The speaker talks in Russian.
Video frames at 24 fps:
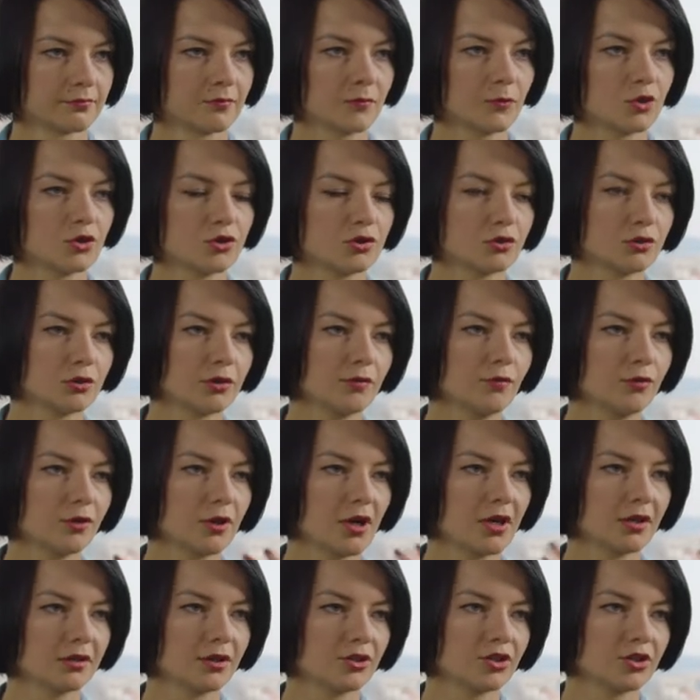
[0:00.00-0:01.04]
То есть еще до того,
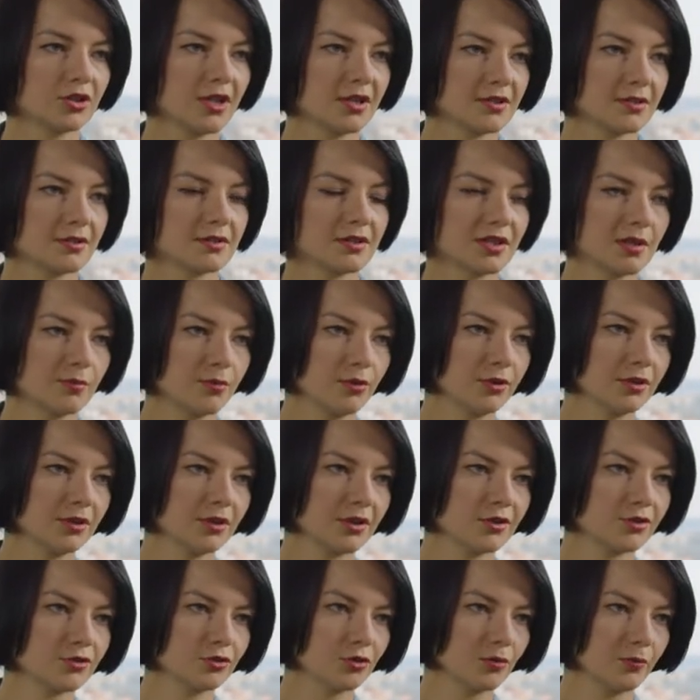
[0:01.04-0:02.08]
как начинается
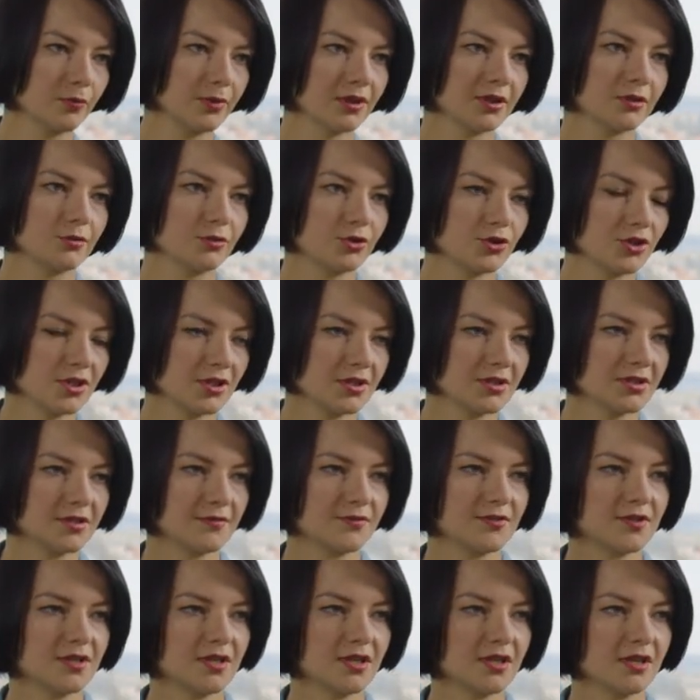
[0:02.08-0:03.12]
разработка, чтобы учесть
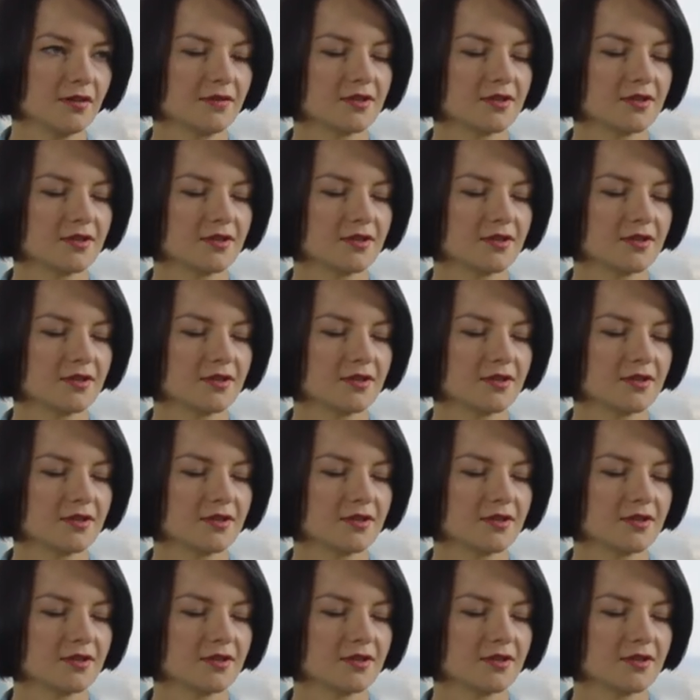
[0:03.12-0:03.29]
все